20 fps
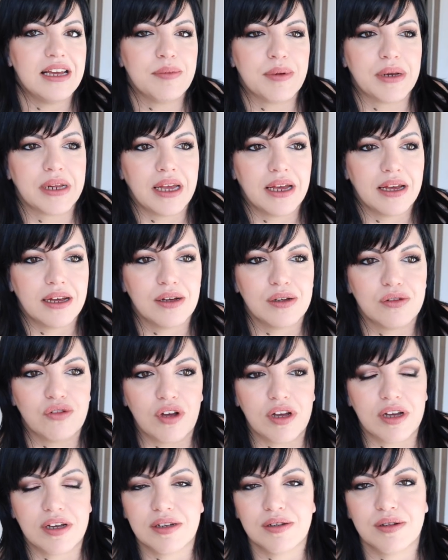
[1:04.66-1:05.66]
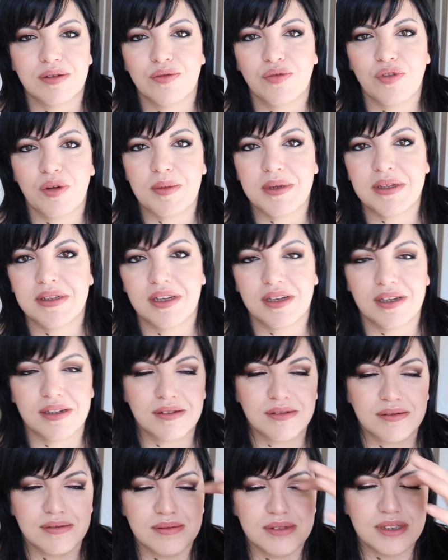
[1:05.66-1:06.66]
perché cioè,
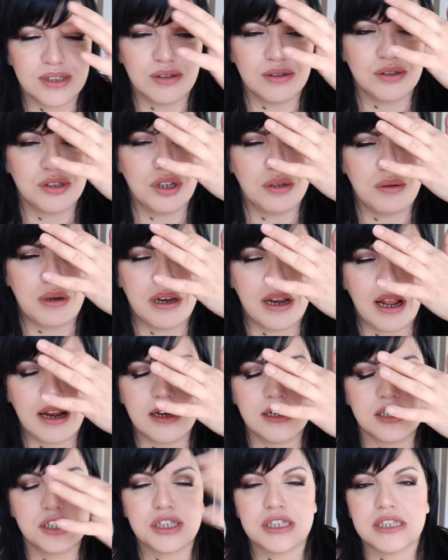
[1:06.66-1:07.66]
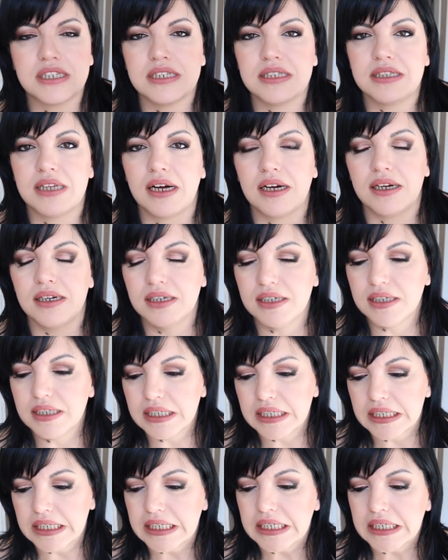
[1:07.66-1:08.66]
ovviamente se non c'è una reale necessità
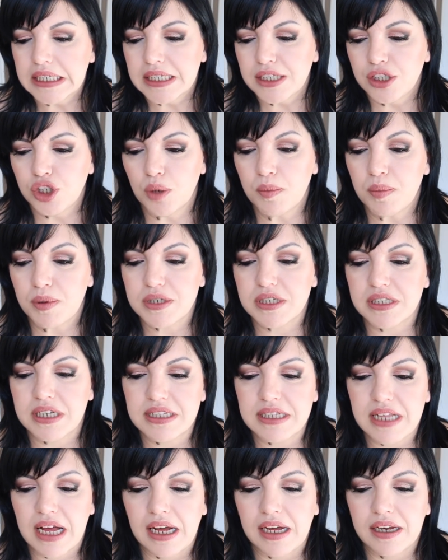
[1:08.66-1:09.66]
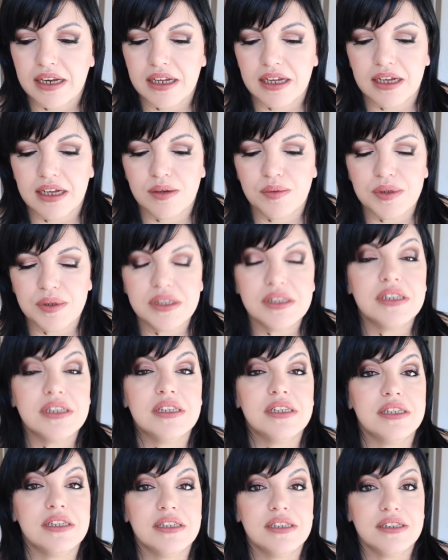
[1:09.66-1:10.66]
non posso andare
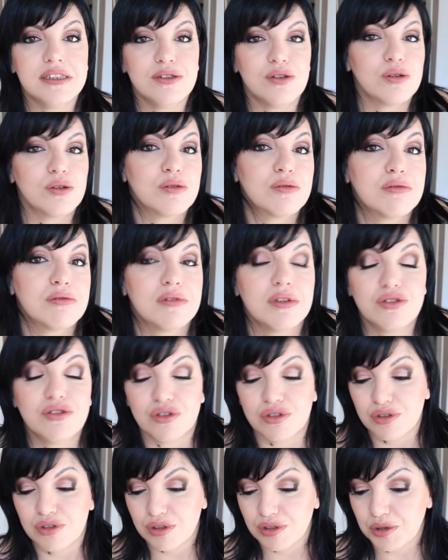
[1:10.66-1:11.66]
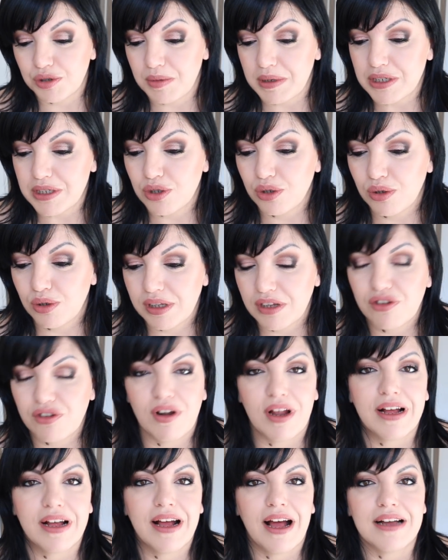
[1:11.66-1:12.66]
quindi io tutto il giorno insomma sono da
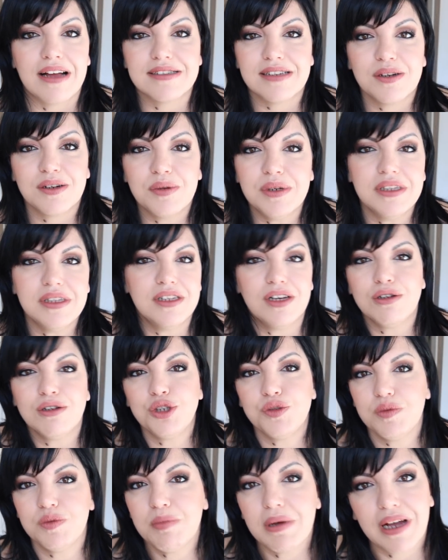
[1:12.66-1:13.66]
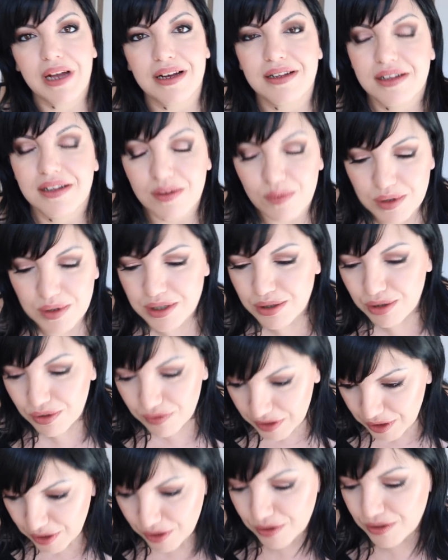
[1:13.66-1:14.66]
sola a casa quindi oggi vi beccate questo
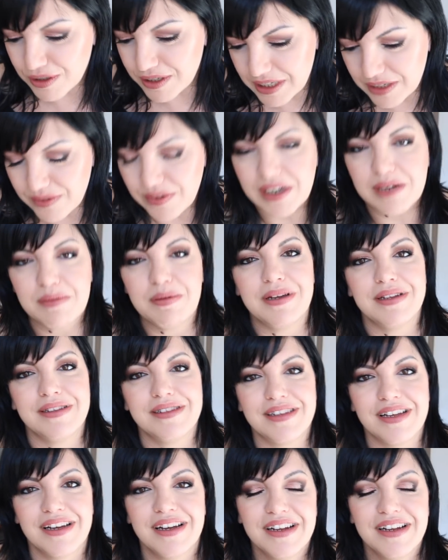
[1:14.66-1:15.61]
video così veramente